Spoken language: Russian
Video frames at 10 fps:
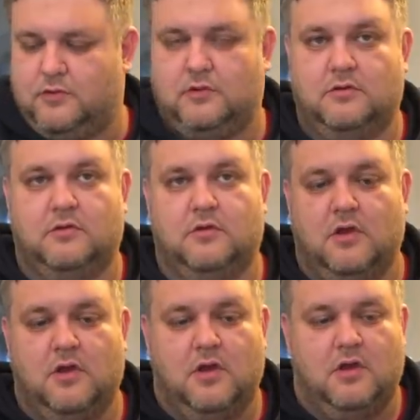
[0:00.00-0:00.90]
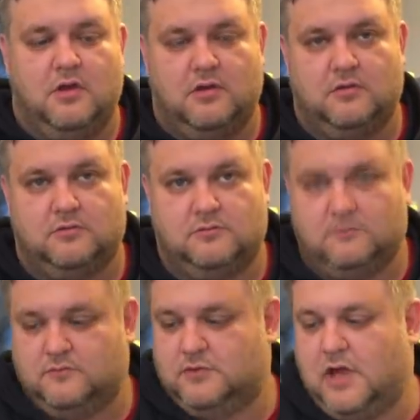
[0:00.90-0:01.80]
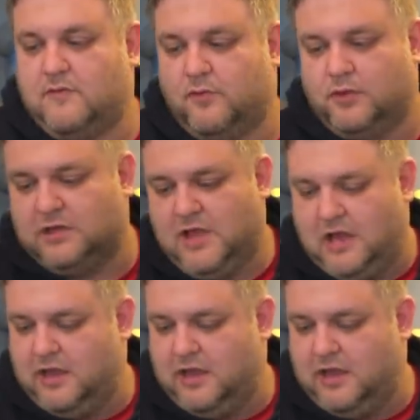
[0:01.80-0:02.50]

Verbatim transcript: не напрягаясь, поехал как-то. Вот так в руки дали,